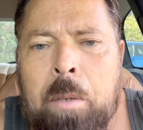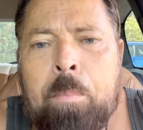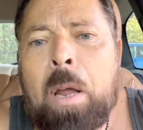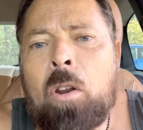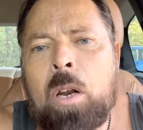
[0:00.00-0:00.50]

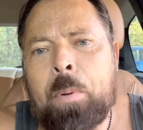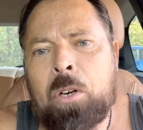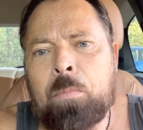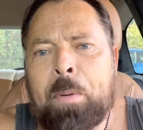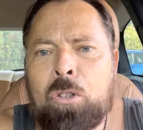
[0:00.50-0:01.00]
Ma allora
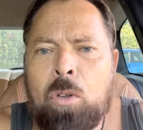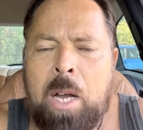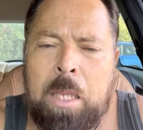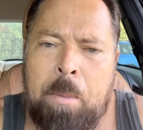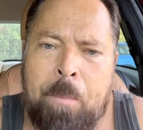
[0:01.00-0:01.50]

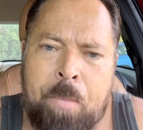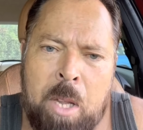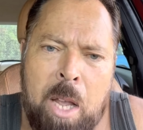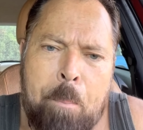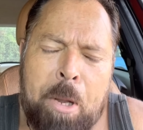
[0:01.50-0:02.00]
perdonatemi,
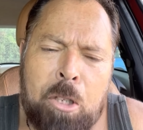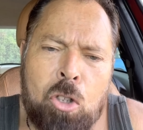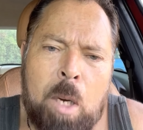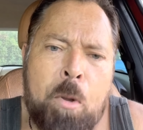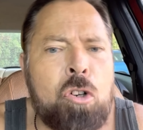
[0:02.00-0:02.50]

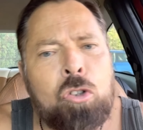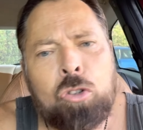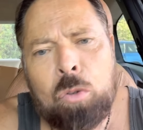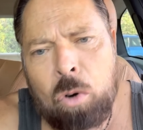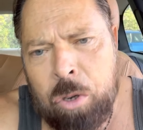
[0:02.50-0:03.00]
perdonami, io non
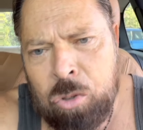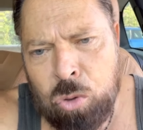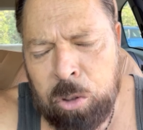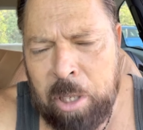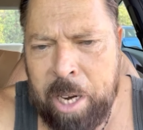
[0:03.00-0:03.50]
ti voglio
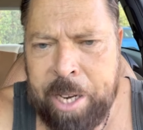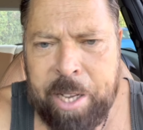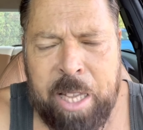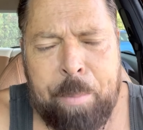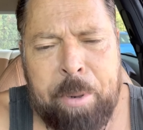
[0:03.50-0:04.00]
insultare anche
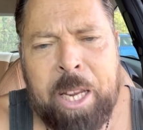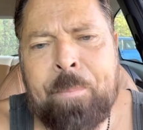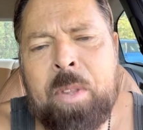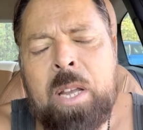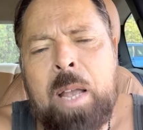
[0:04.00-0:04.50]
a te perché,
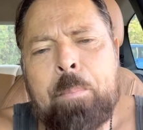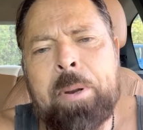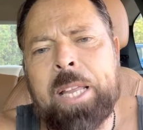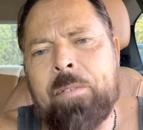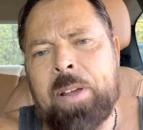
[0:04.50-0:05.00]

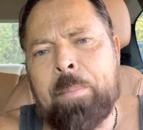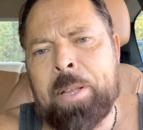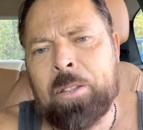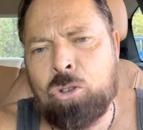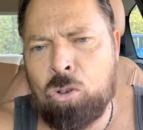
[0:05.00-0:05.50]
perché
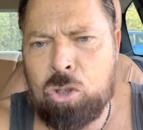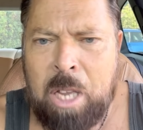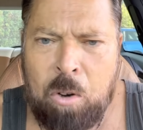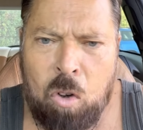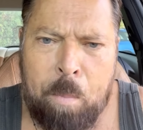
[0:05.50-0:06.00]
veramente sono
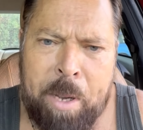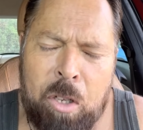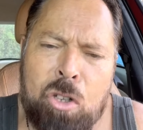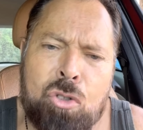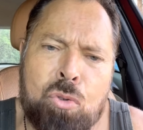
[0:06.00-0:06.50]
stanco ormai
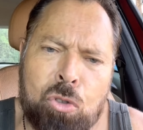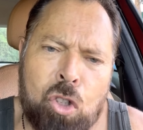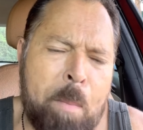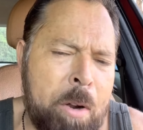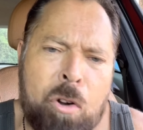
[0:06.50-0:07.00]
gli insulti,
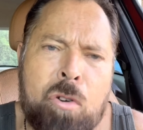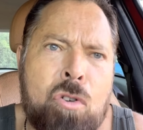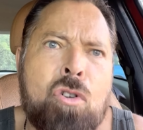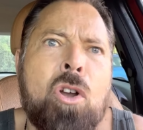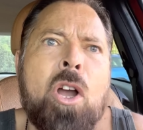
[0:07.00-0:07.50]
ormai non,
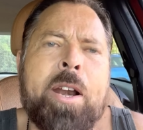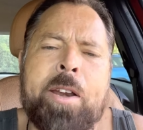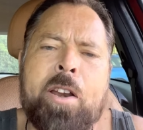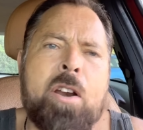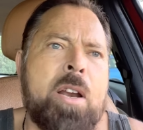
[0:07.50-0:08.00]
non,
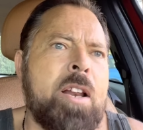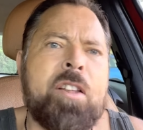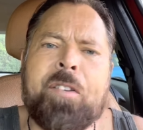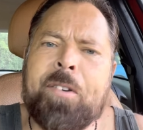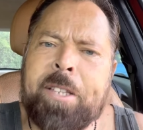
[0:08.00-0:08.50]
ne, le,
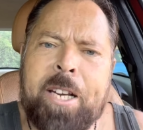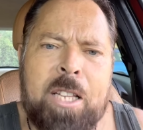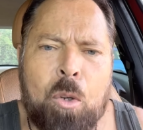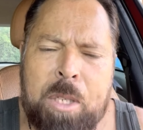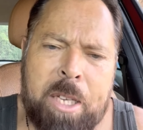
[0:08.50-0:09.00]
le, devo andare ad
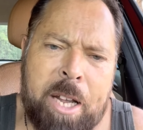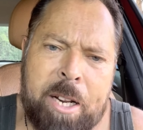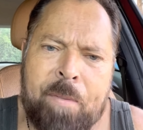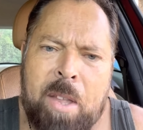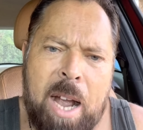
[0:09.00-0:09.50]

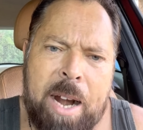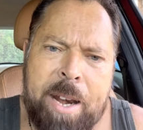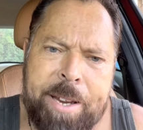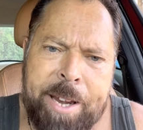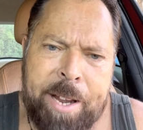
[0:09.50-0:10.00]
acquistare
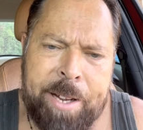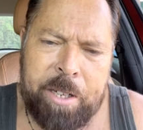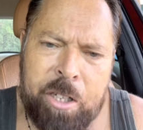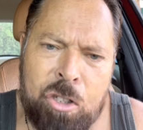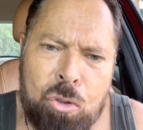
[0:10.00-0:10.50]
all'Ikea
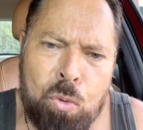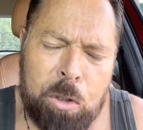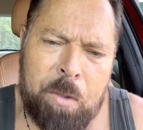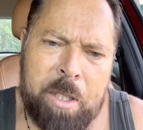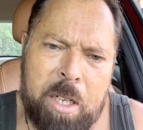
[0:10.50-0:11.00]
gli insulti
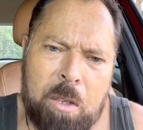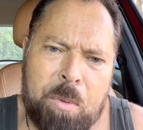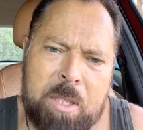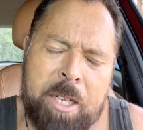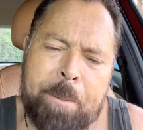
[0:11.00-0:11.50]
devo andare ad
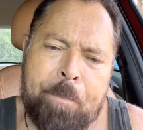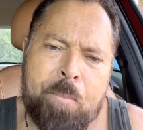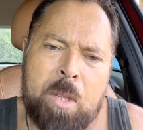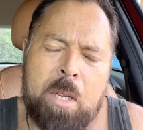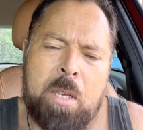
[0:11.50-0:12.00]
acquistare.
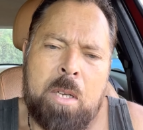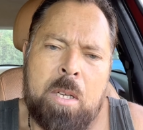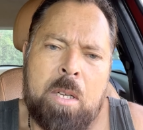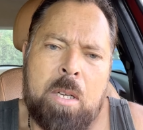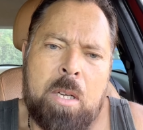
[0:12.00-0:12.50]

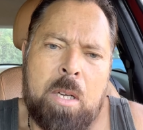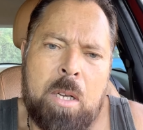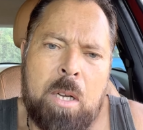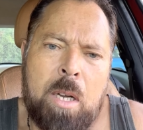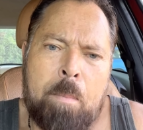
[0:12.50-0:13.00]

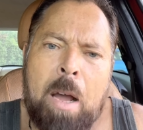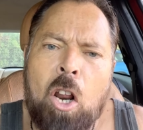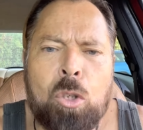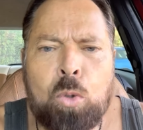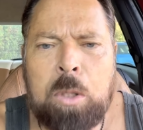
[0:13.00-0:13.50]
Ma
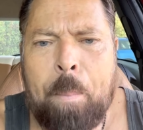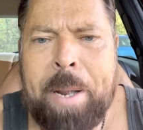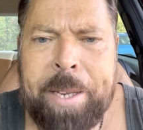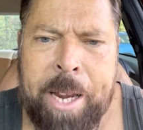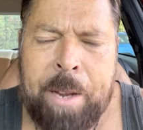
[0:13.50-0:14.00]
allora scusa,
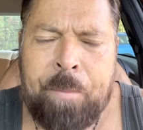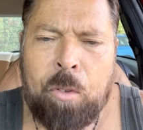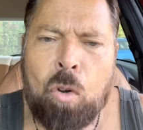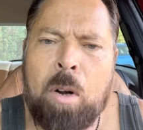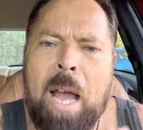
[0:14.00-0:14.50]
perché
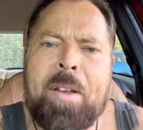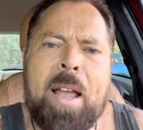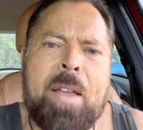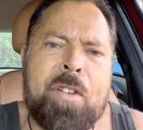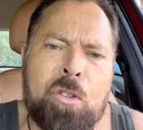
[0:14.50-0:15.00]
con,
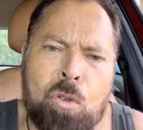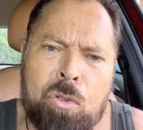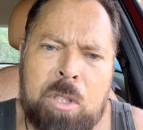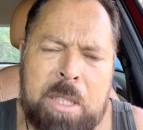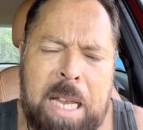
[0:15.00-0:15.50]
hai vinto
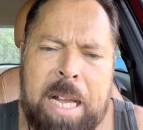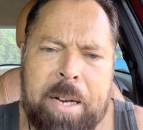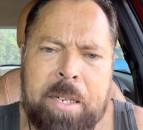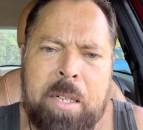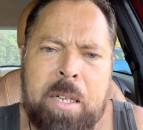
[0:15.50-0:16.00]
con
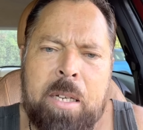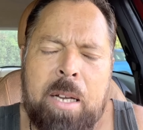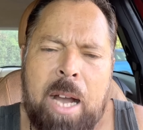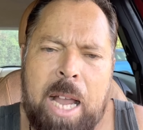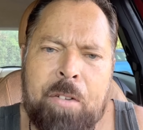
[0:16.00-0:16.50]
Sarri,
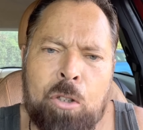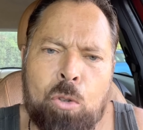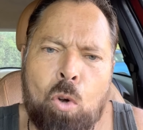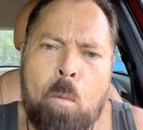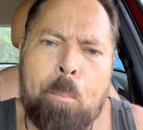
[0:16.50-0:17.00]
hai
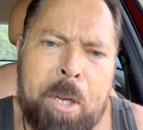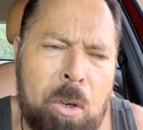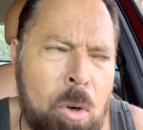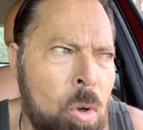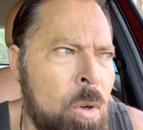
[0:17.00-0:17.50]
vinto con
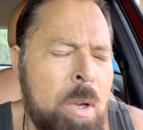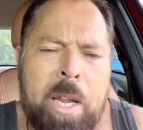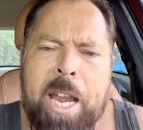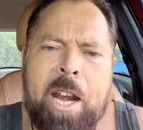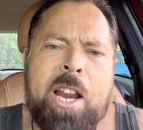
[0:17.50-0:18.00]
Pirlo
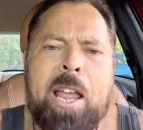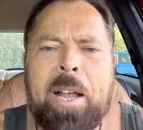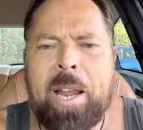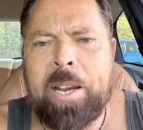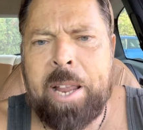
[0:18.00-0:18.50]
e
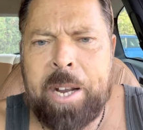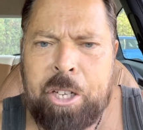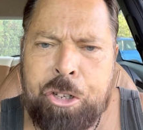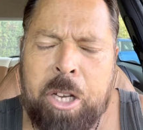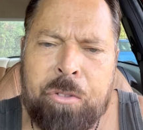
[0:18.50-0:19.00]
le, e le
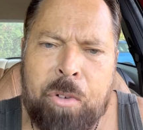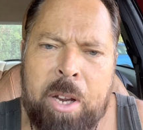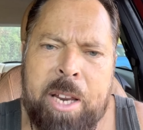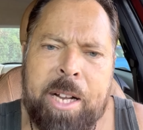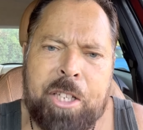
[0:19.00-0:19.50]

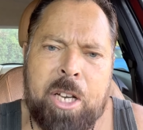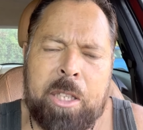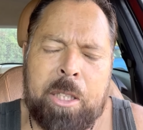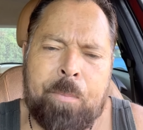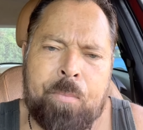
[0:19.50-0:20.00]
hai
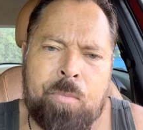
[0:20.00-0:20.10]
cacciate?